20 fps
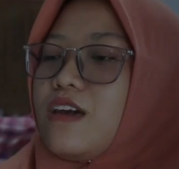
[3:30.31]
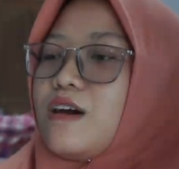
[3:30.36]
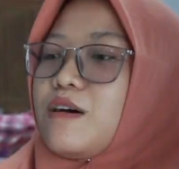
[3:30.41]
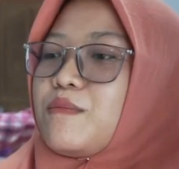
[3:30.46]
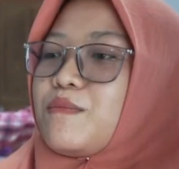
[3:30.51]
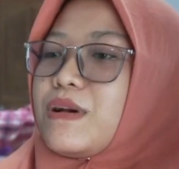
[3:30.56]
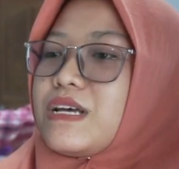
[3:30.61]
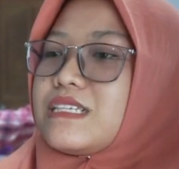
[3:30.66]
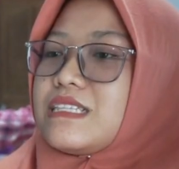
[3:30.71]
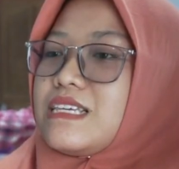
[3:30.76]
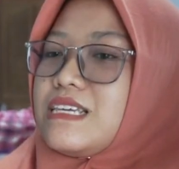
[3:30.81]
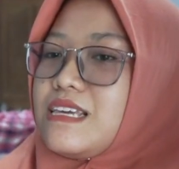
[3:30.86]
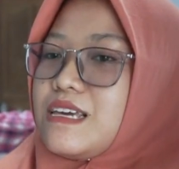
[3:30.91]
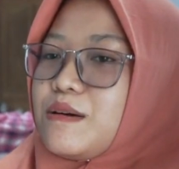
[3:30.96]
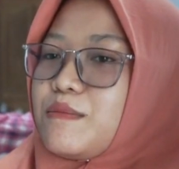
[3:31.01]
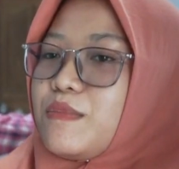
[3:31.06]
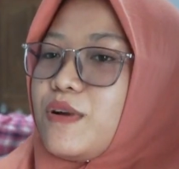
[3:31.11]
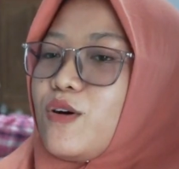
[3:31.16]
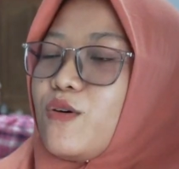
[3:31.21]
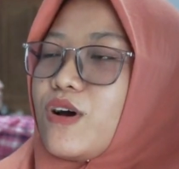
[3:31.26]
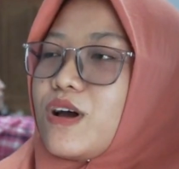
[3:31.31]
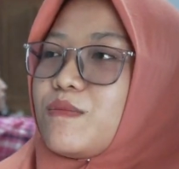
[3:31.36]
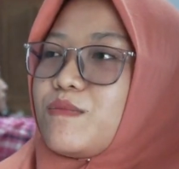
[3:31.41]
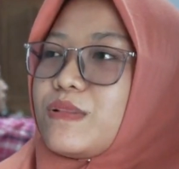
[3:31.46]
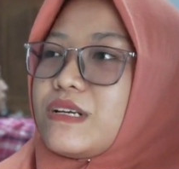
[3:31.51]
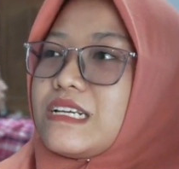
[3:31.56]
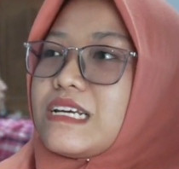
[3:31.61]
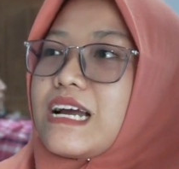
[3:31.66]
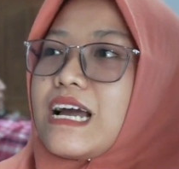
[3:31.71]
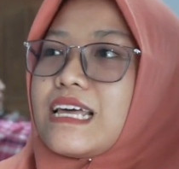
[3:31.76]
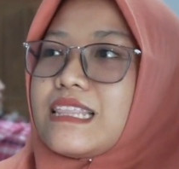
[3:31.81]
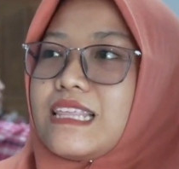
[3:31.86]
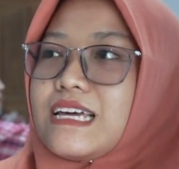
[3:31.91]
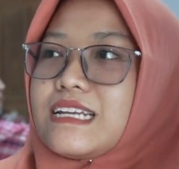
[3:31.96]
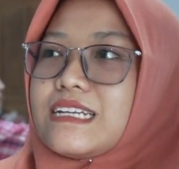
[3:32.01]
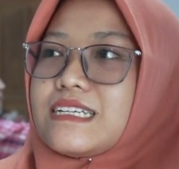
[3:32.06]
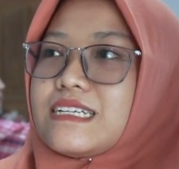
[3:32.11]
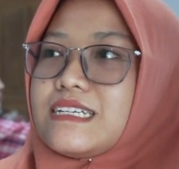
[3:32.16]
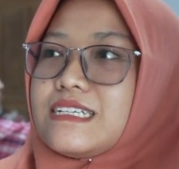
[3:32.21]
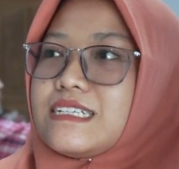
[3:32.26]
Yang pastinya melakukan
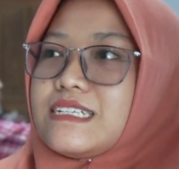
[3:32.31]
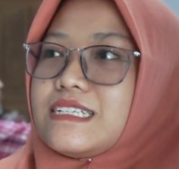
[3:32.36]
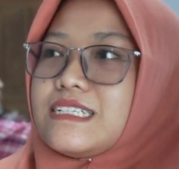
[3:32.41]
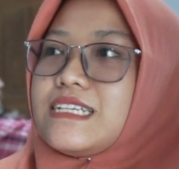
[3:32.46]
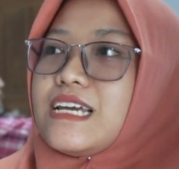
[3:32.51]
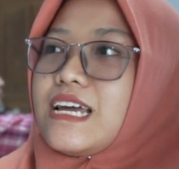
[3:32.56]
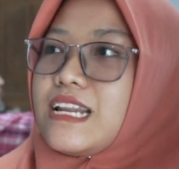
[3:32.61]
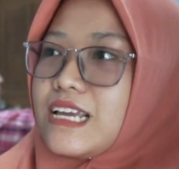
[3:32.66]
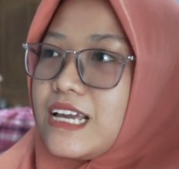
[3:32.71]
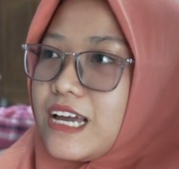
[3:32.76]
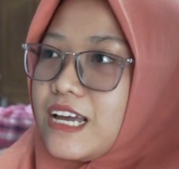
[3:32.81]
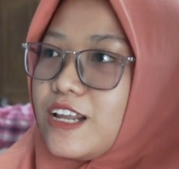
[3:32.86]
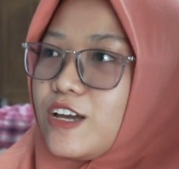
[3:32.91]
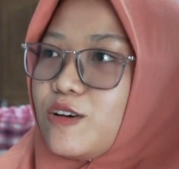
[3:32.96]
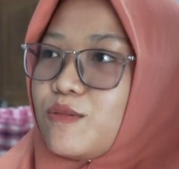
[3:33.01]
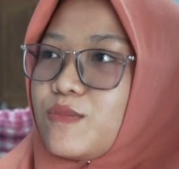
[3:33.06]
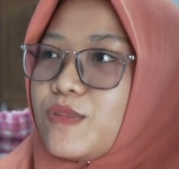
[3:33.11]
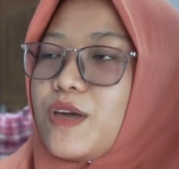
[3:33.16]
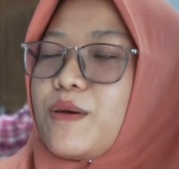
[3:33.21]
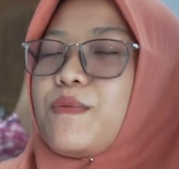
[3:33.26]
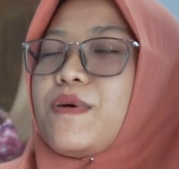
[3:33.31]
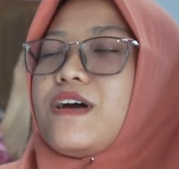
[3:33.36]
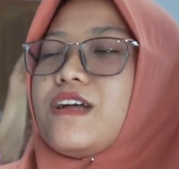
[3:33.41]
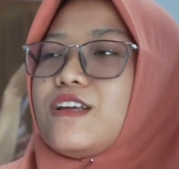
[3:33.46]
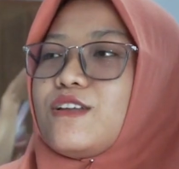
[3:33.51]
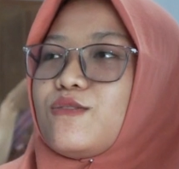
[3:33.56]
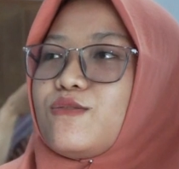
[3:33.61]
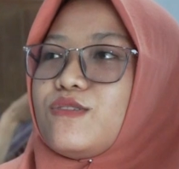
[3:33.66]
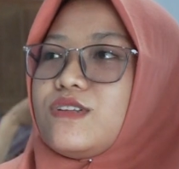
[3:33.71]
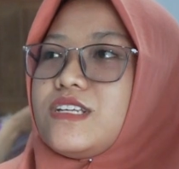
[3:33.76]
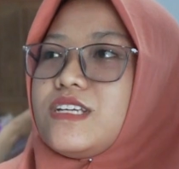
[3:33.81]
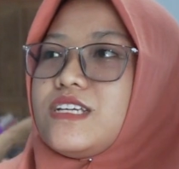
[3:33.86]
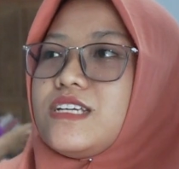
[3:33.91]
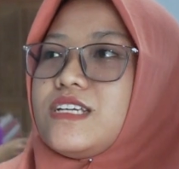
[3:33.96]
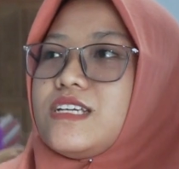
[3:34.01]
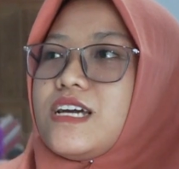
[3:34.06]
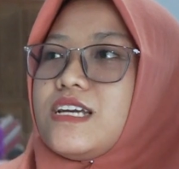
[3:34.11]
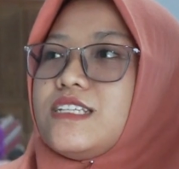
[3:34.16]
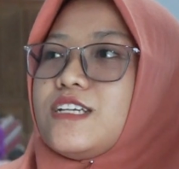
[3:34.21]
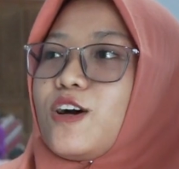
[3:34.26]
pendekatan ke jaringan ya Om tiap hari itu
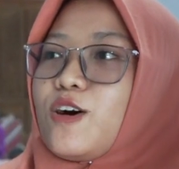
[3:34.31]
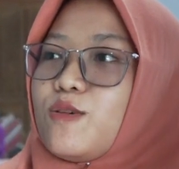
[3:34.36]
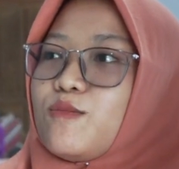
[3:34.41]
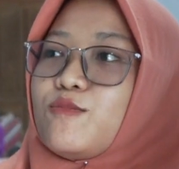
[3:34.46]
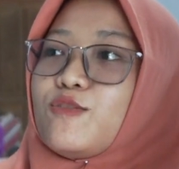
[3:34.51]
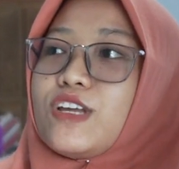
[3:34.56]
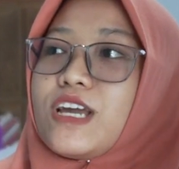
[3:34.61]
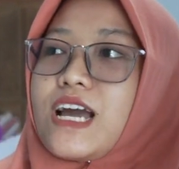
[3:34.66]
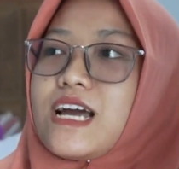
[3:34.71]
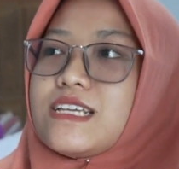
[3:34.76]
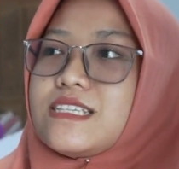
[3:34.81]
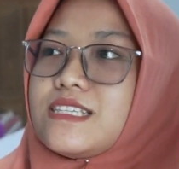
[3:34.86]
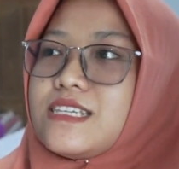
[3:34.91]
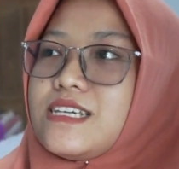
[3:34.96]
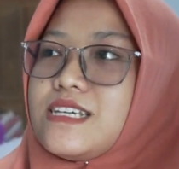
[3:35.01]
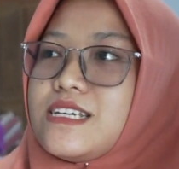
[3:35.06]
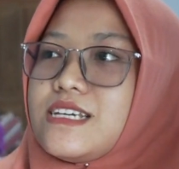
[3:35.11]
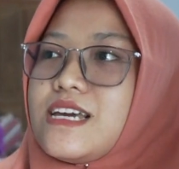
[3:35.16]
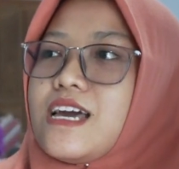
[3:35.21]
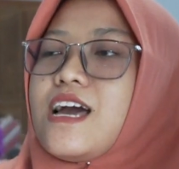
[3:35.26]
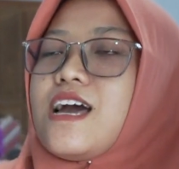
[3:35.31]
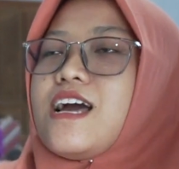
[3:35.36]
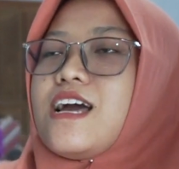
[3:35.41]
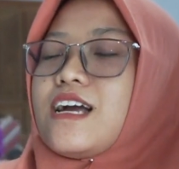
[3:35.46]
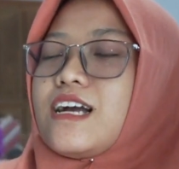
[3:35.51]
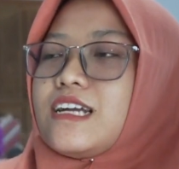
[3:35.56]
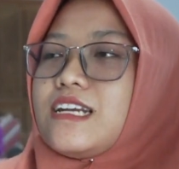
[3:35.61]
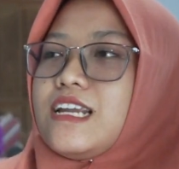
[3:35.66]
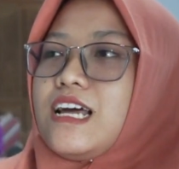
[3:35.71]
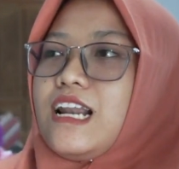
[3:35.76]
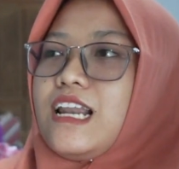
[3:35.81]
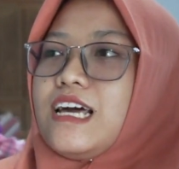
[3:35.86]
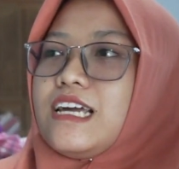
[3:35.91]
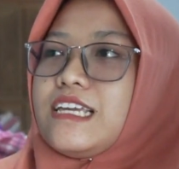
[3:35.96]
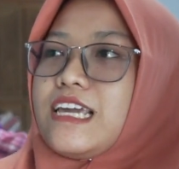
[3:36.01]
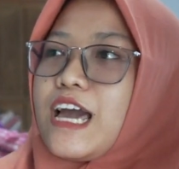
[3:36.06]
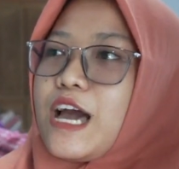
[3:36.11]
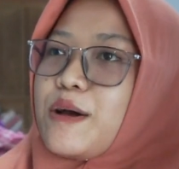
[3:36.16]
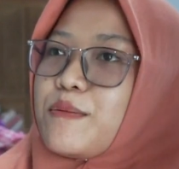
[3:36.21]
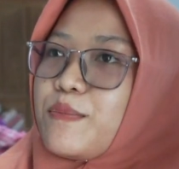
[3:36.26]
diajak komunikasi.
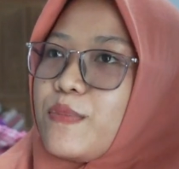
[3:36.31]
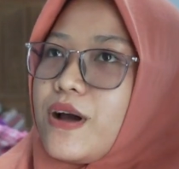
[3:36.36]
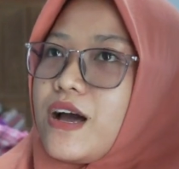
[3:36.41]
Kendalanya